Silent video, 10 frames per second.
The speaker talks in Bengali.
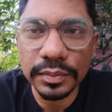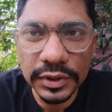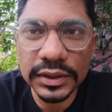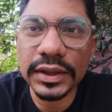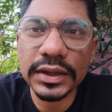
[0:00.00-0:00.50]

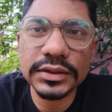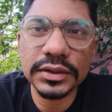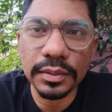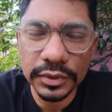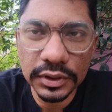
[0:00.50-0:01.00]
আপনারা
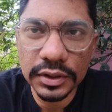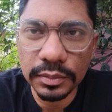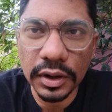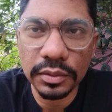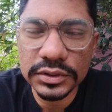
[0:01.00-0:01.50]
দেখেছেন আমাদেরকে
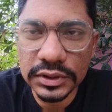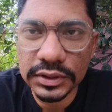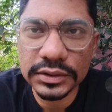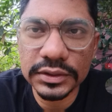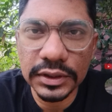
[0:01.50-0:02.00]
ভালোবাসা
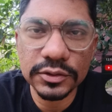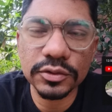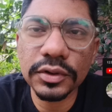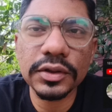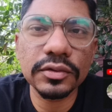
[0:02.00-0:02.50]
দিয়েছেন যার
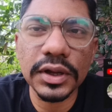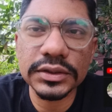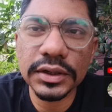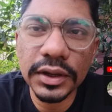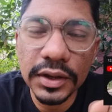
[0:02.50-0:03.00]
জন্য কিন্তু
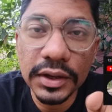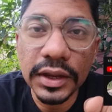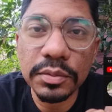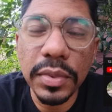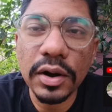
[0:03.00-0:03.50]
আজকে
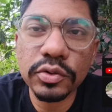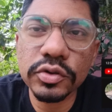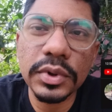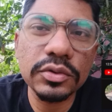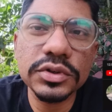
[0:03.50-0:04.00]
এই
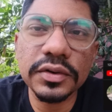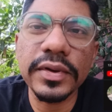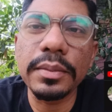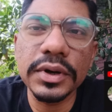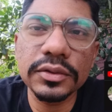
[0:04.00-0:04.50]
বারোশো মানুষের
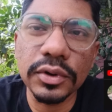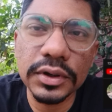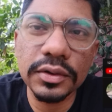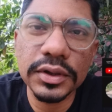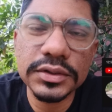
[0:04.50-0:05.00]
ফ্যামিলি
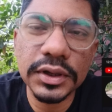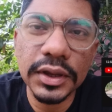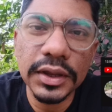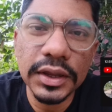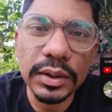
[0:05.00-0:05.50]
তৈরি হয়েছে
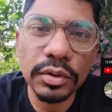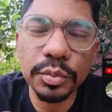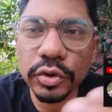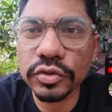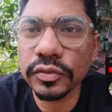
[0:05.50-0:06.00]
এবং
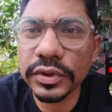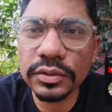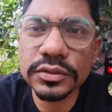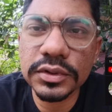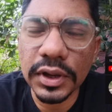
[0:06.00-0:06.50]
প্রচুর
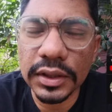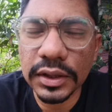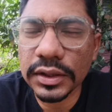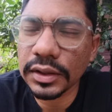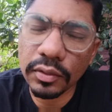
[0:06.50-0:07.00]
ভিউজ
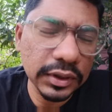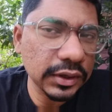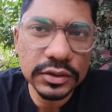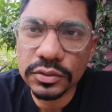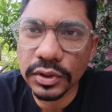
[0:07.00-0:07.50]
হ্যানা তেনা
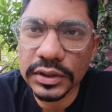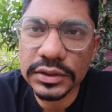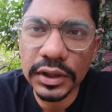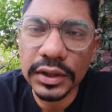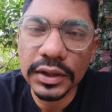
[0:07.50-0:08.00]
অনেক কিছু
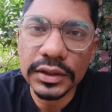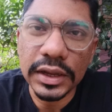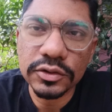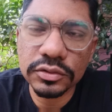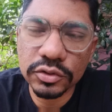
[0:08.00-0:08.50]
হয়েছে
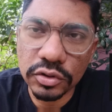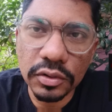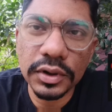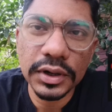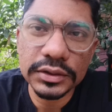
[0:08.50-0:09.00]
তার জন্য
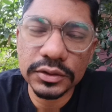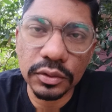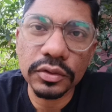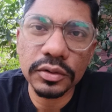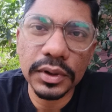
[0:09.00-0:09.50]
সকলের কাছে
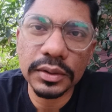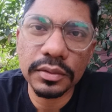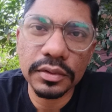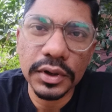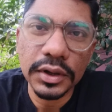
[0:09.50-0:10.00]
ধন্যবাদ
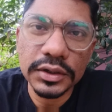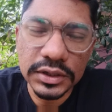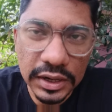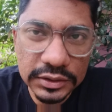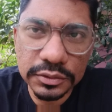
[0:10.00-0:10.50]
এবং
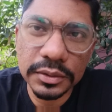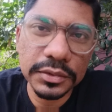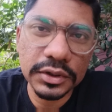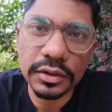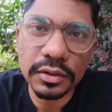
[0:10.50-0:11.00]
সারা জীবন
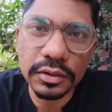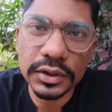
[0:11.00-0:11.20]
আমি কৃতজ্ঞ